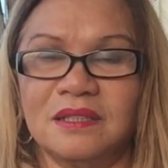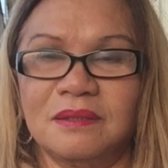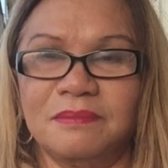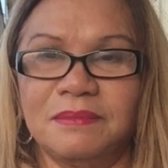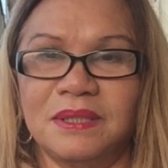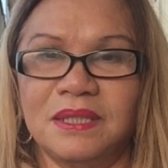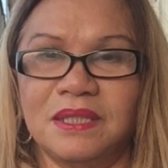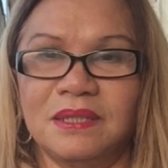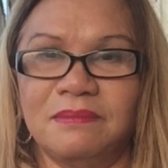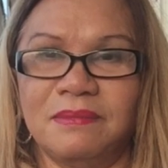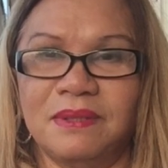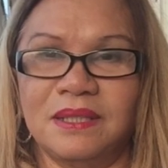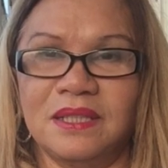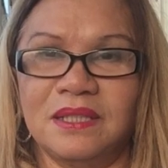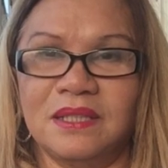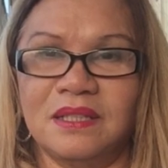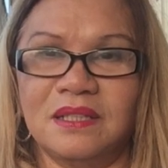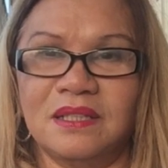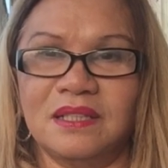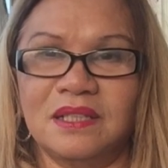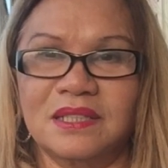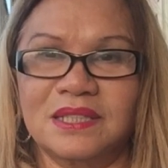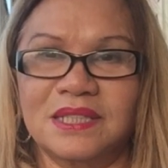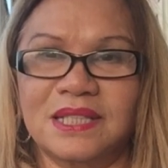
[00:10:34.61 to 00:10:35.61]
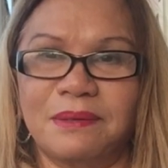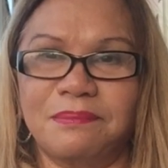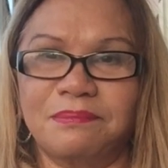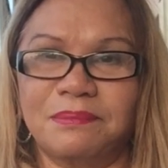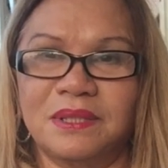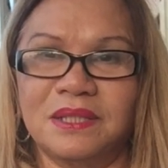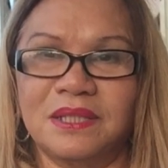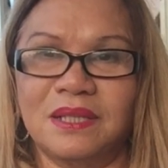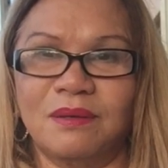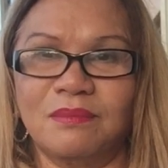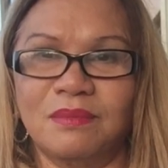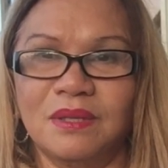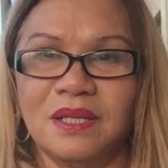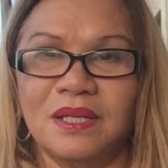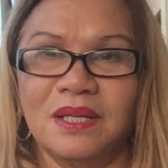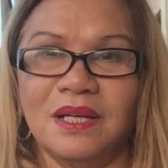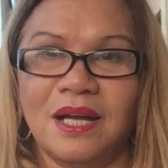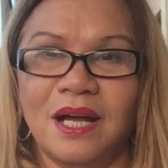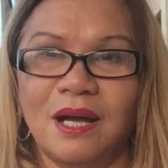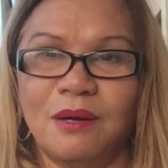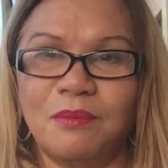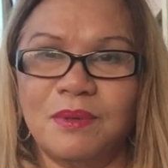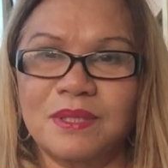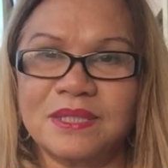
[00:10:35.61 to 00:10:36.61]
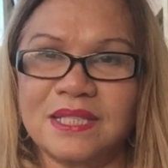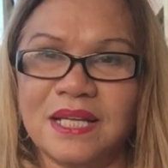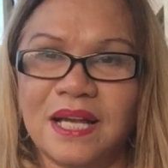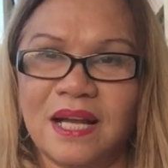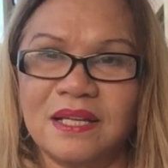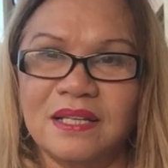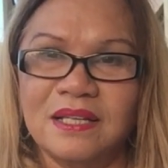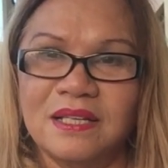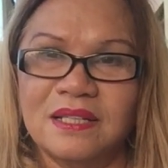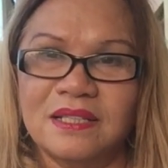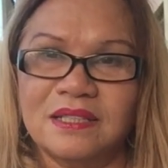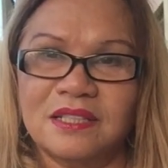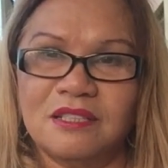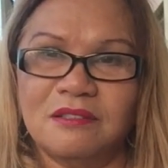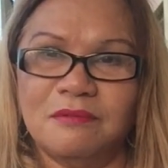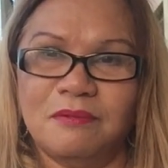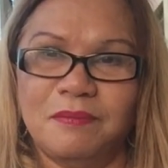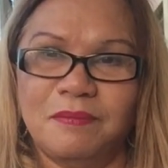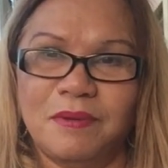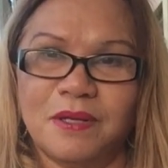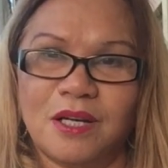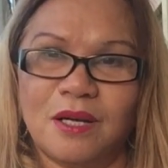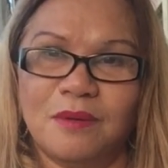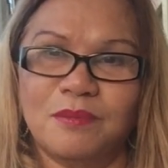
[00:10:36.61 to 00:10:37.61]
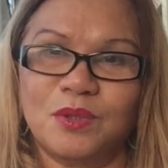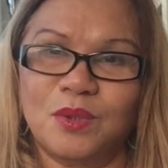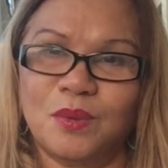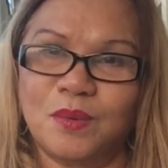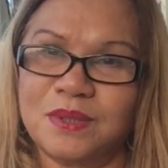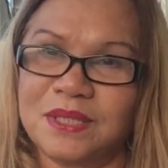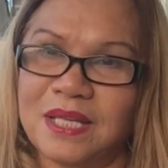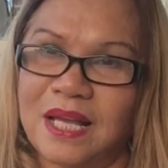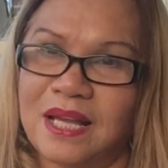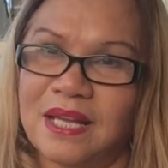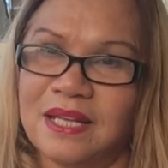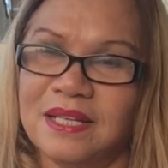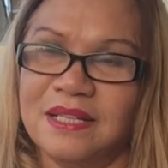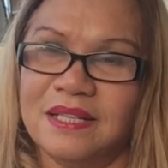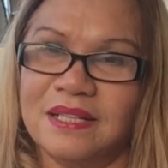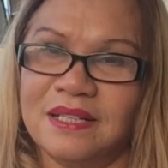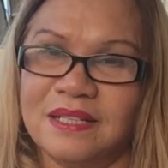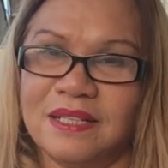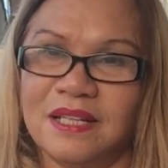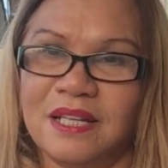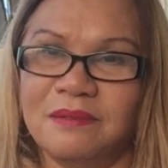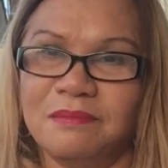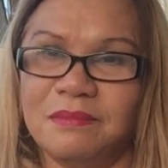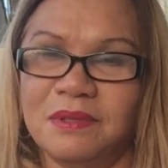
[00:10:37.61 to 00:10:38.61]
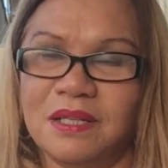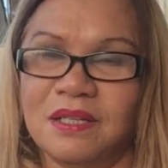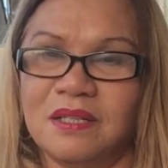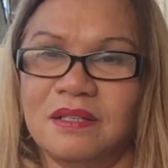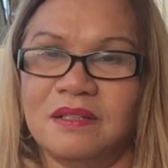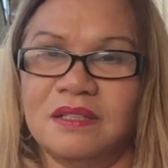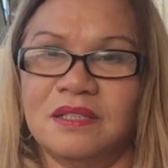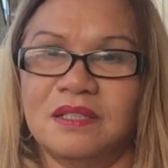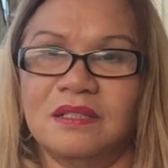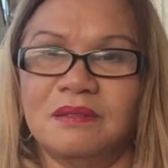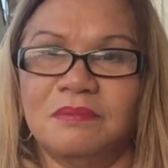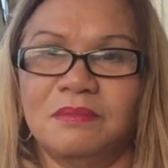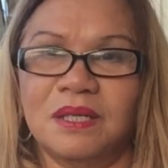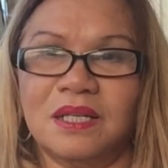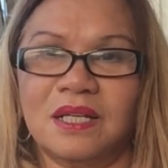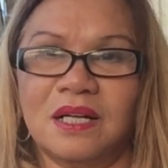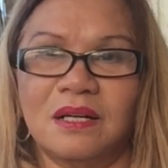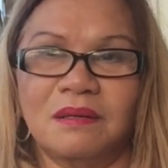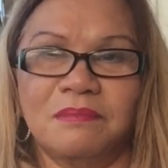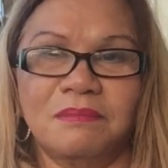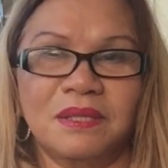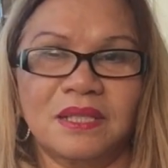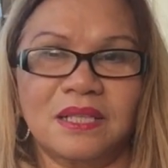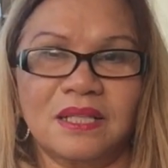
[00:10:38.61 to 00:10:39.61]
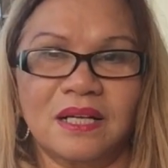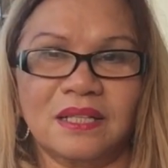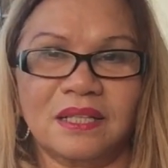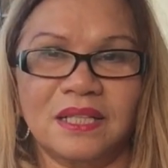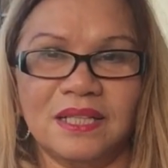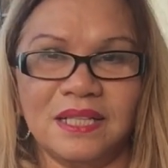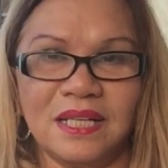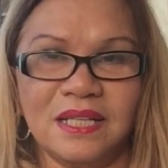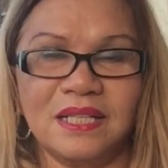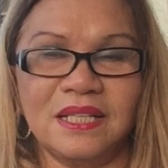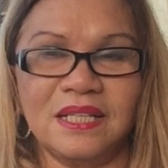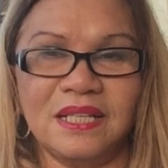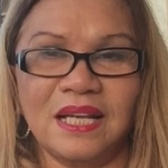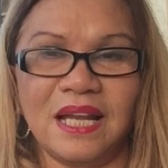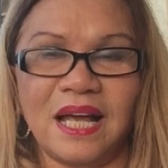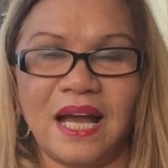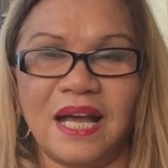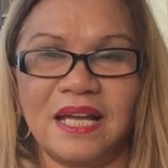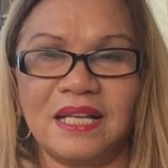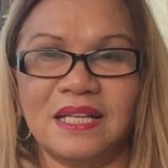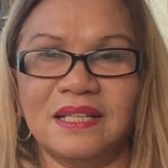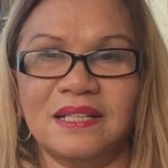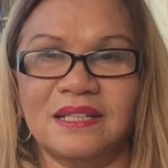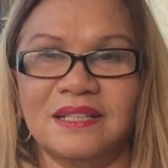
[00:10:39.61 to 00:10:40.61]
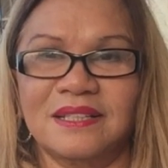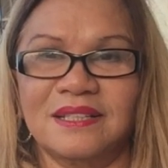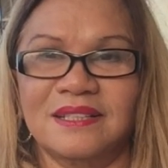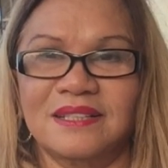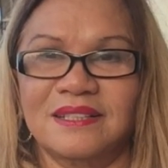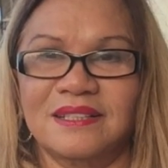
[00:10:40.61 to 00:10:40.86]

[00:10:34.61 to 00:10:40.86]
nó bị bị sập thì không không có xăng thì mình phải có chút xăng để mà nếu mà cần mình cần đi đi, đi lại ha